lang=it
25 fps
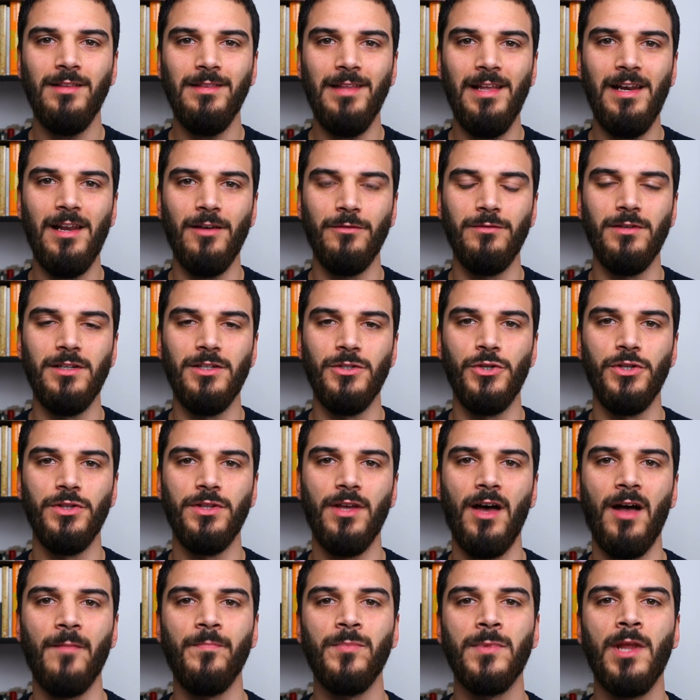della
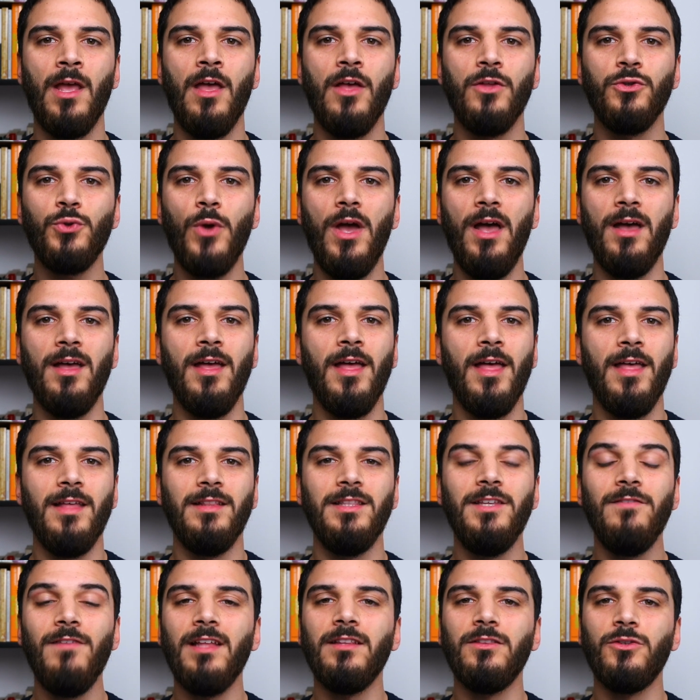felicità, cioè
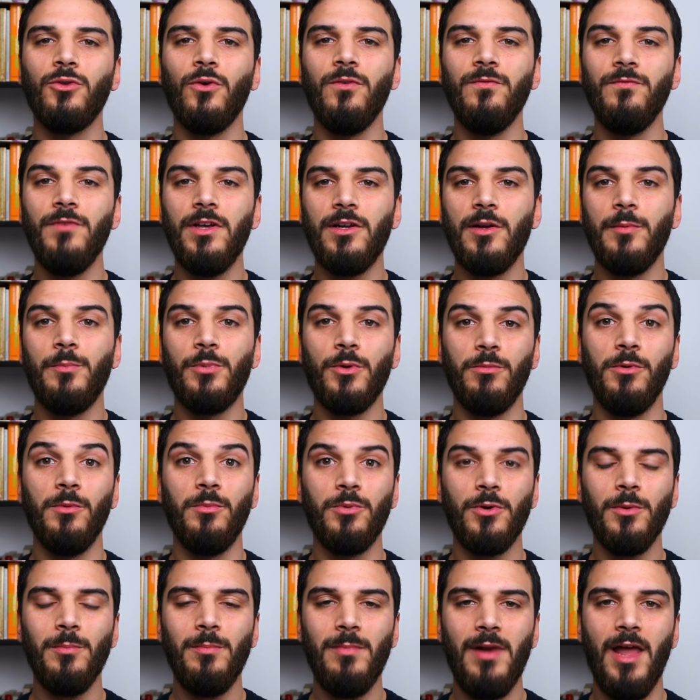diventa un vero e proprio
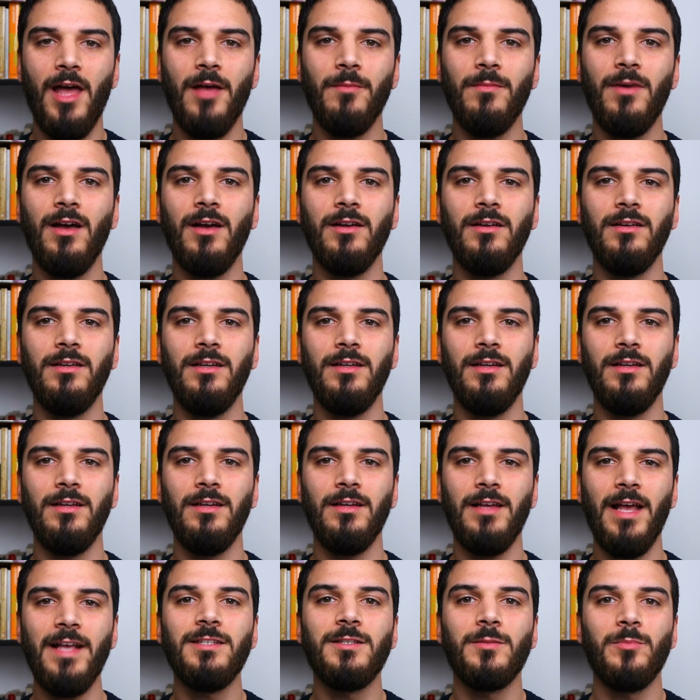problema
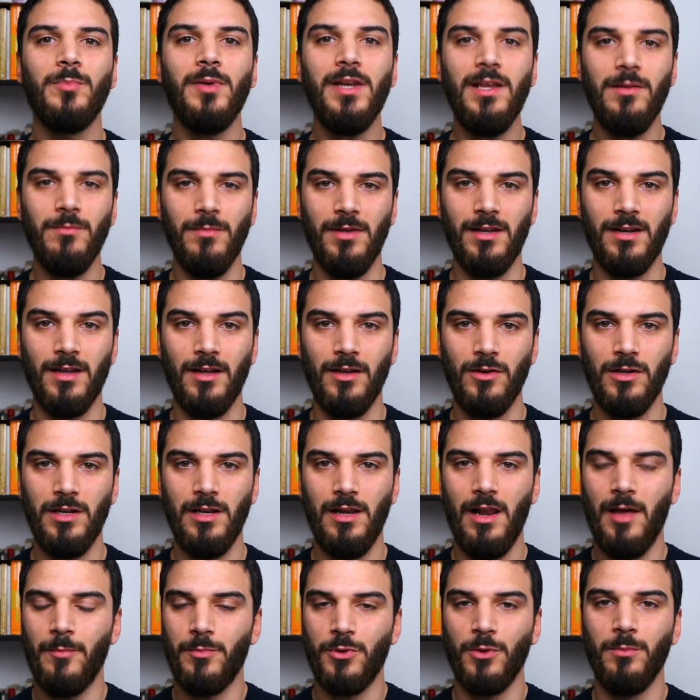eh, esprimere
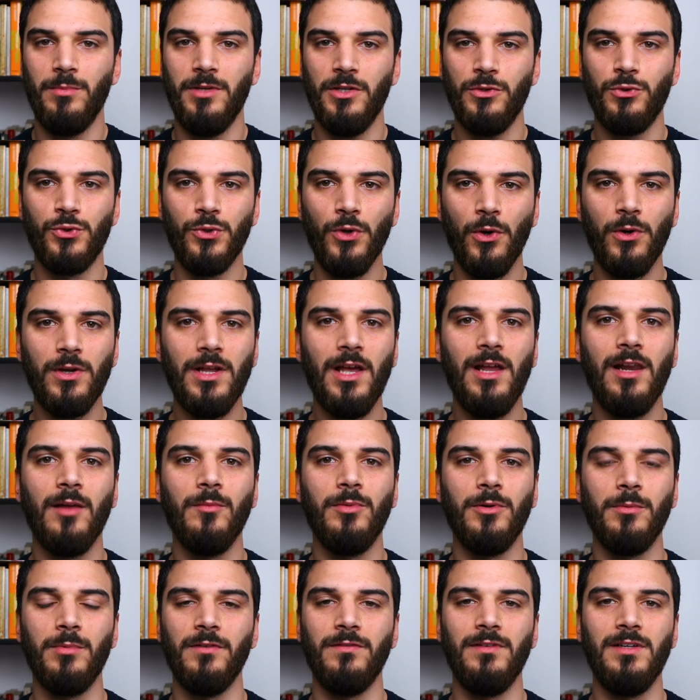la propria gioia, la
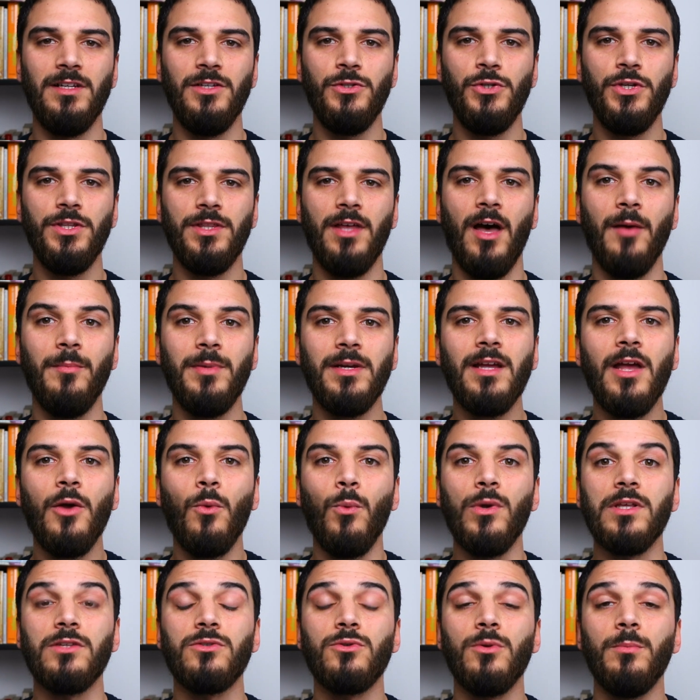propria felicità, perché
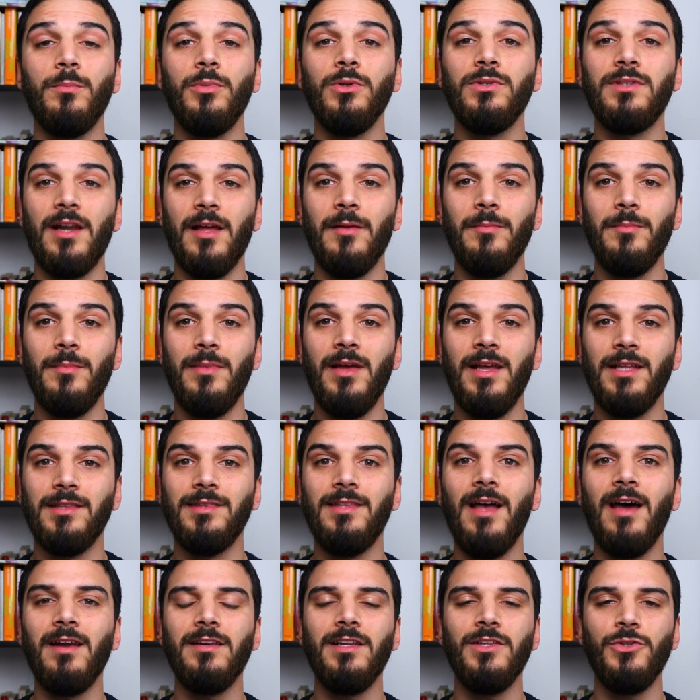questo potrebbe
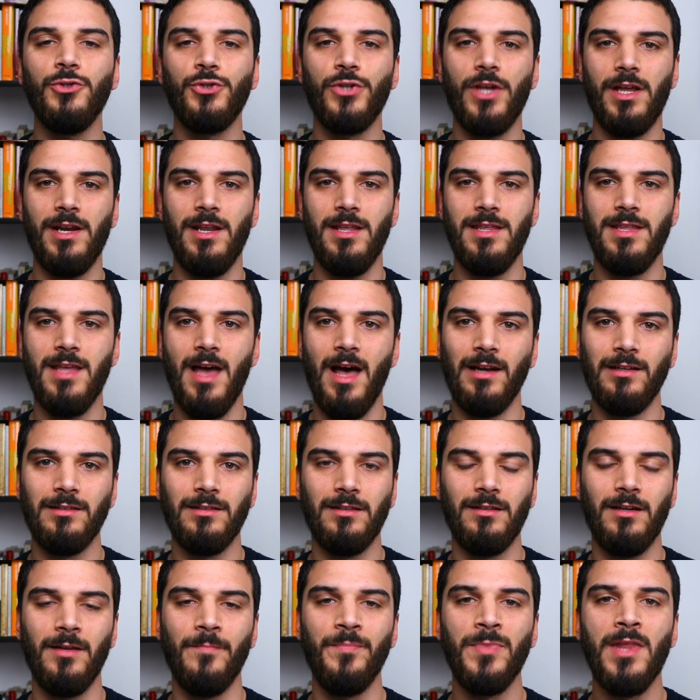danneggiare gli
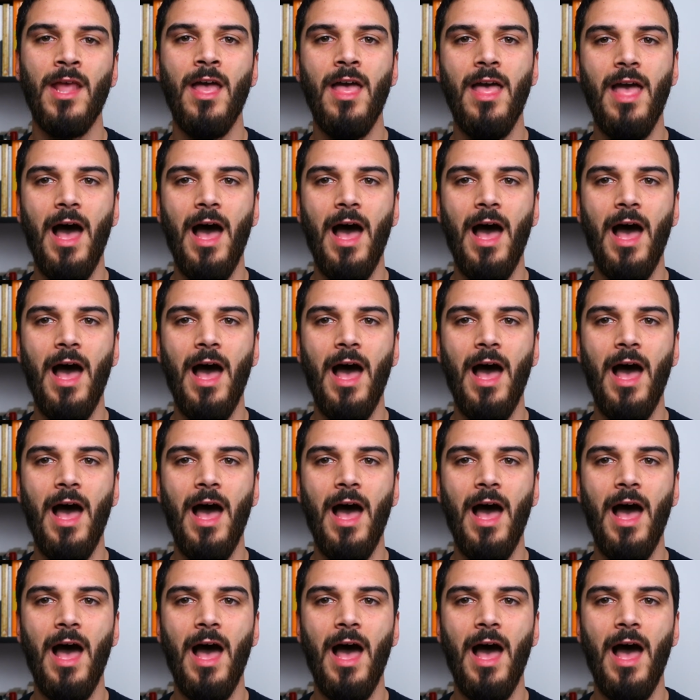altri.